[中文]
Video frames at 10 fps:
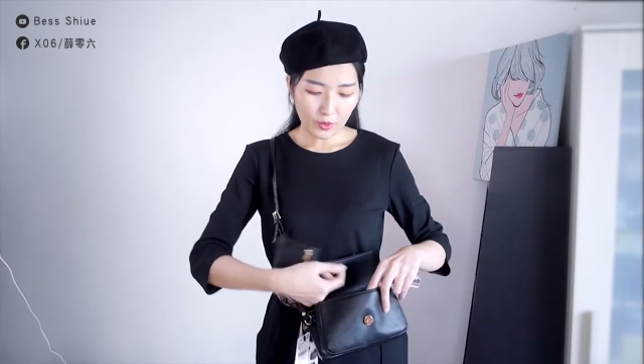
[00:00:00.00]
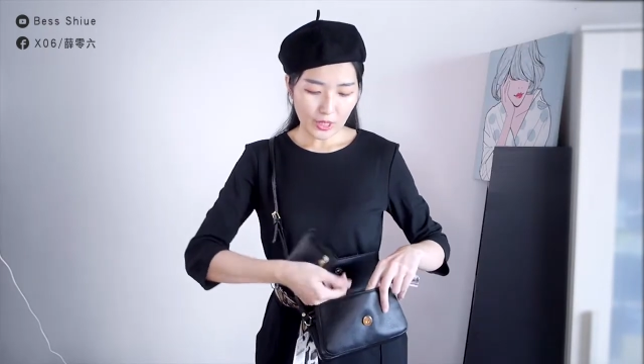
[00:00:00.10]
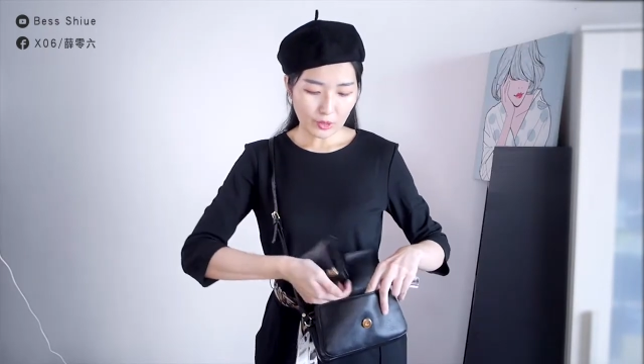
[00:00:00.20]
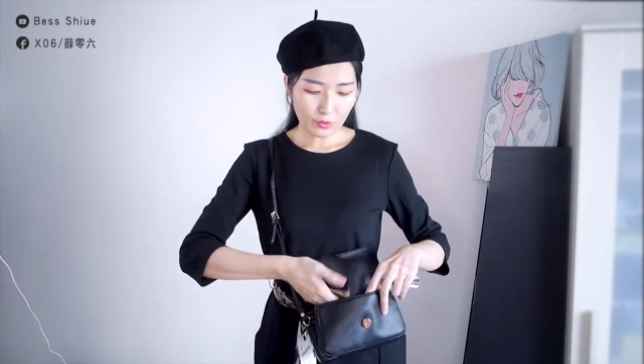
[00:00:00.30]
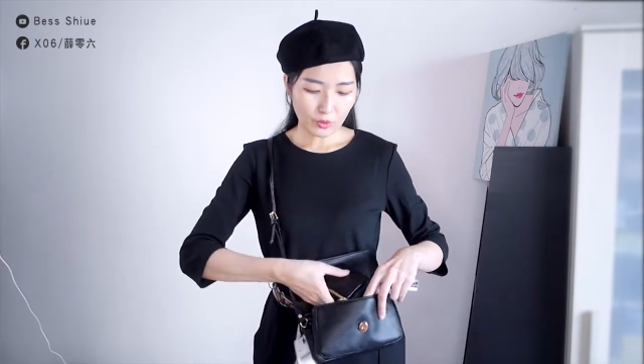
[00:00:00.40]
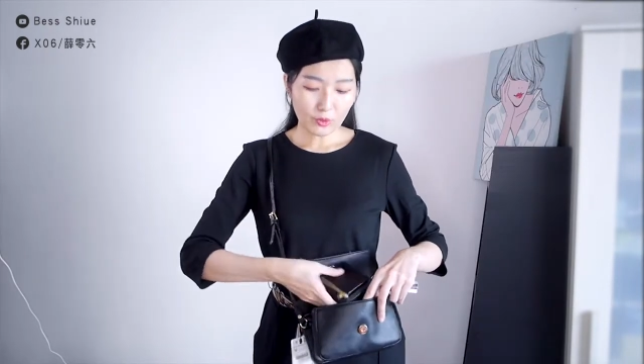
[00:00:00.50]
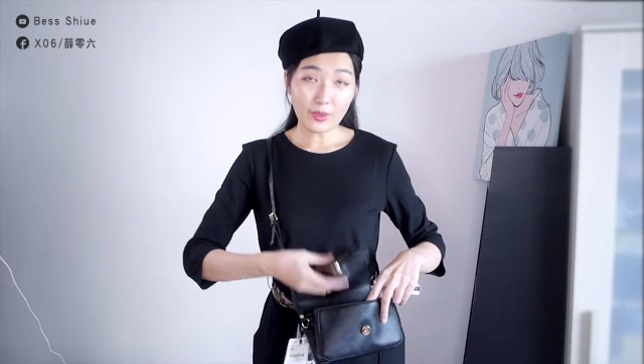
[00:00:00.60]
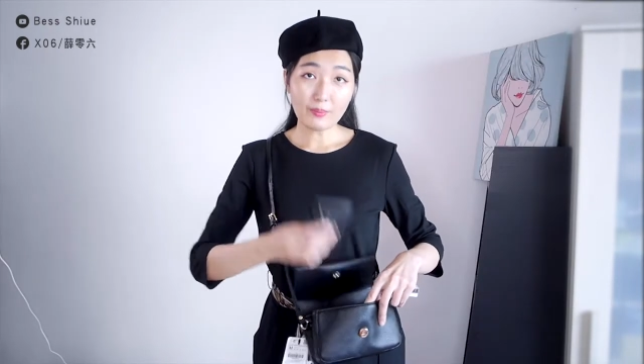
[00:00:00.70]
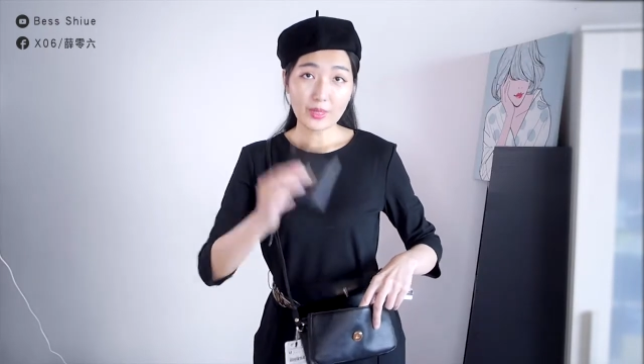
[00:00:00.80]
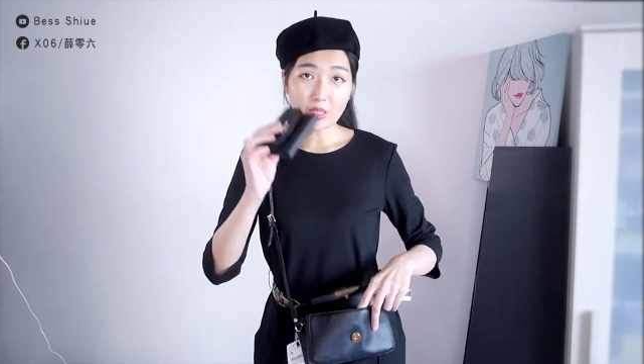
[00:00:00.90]
我想说就
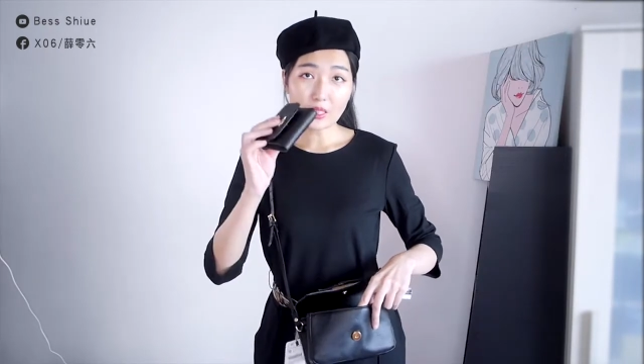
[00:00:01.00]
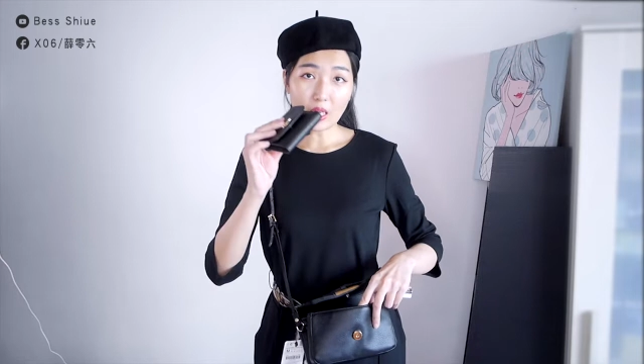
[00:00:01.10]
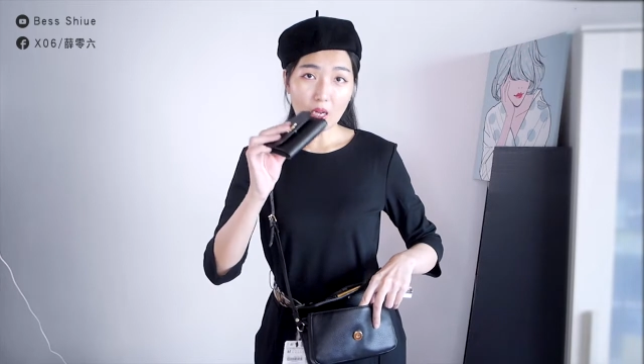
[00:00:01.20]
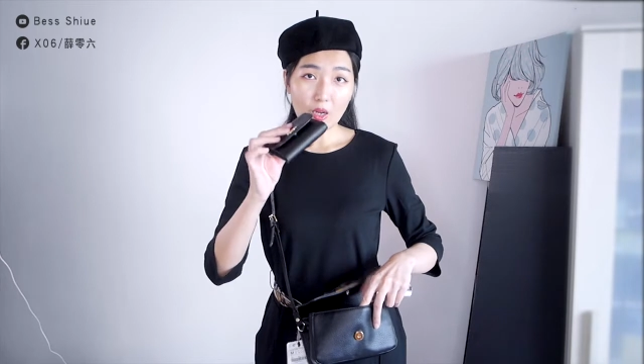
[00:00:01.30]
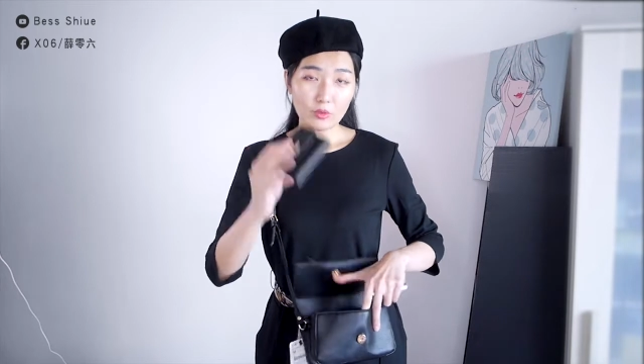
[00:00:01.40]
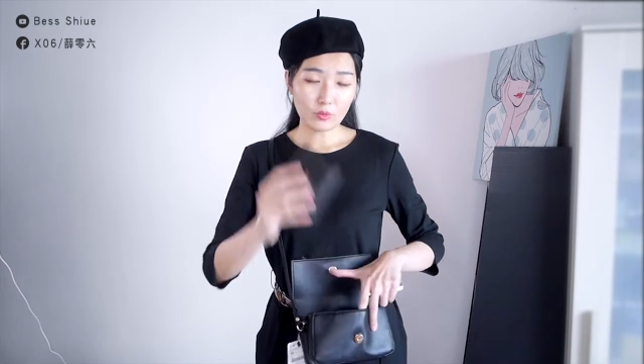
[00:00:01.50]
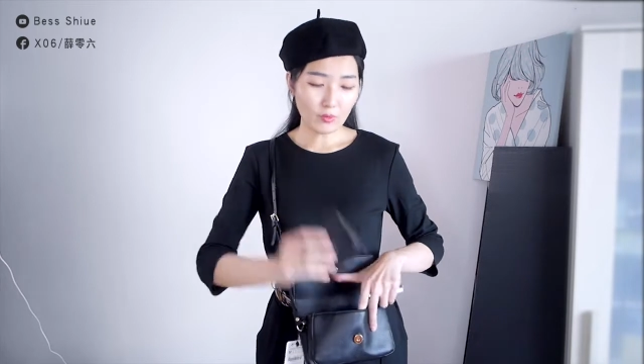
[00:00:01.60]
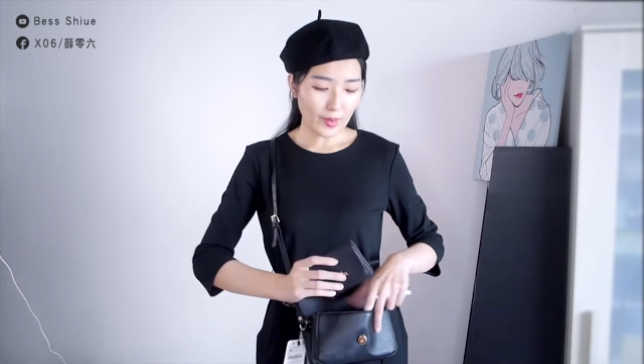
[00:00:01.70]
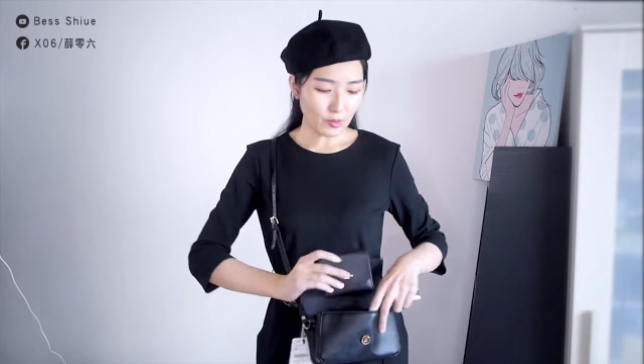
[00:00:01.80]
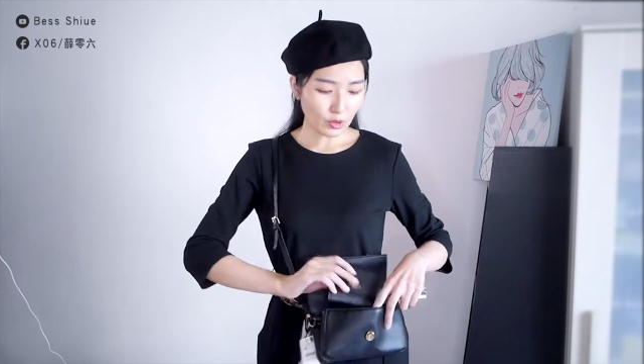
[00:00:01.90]
放皮夹好了，我
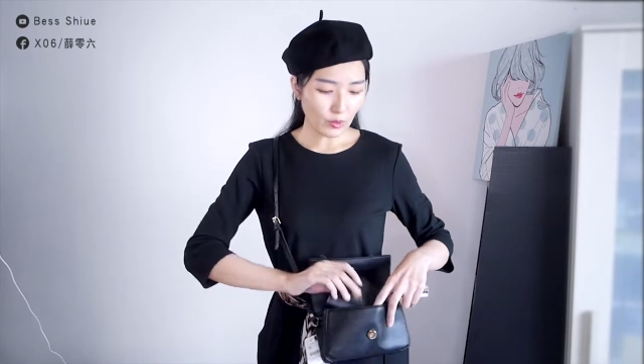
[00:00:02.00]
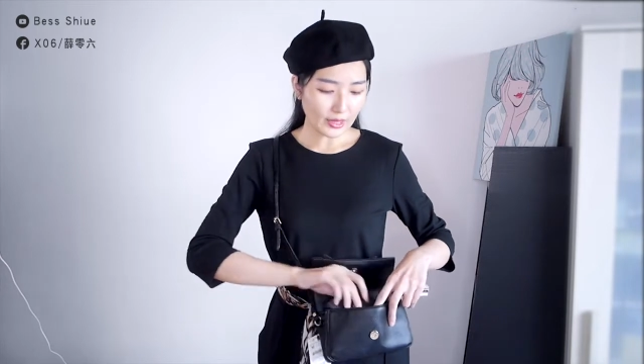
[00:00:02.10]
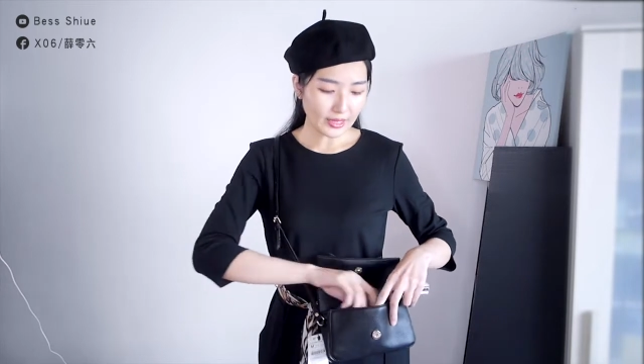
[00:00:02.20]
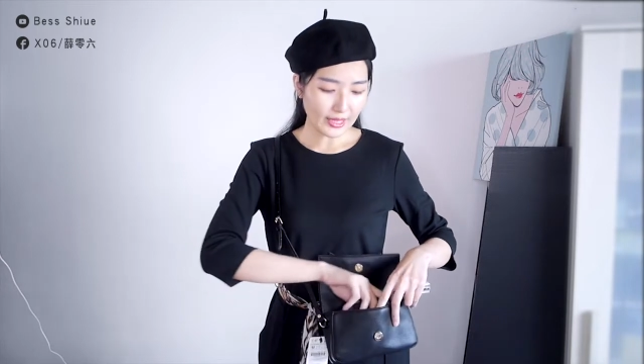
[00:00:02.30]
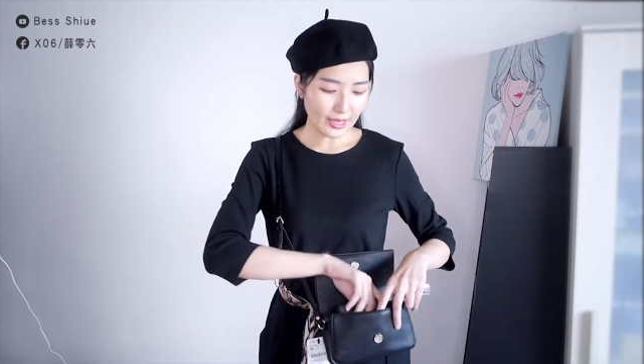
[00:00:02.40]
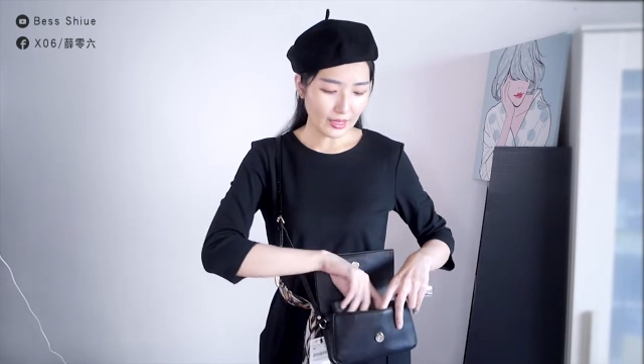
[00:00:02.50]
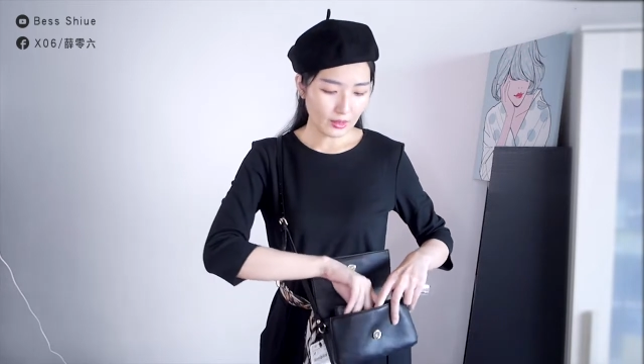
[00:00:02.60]
放我的短夹，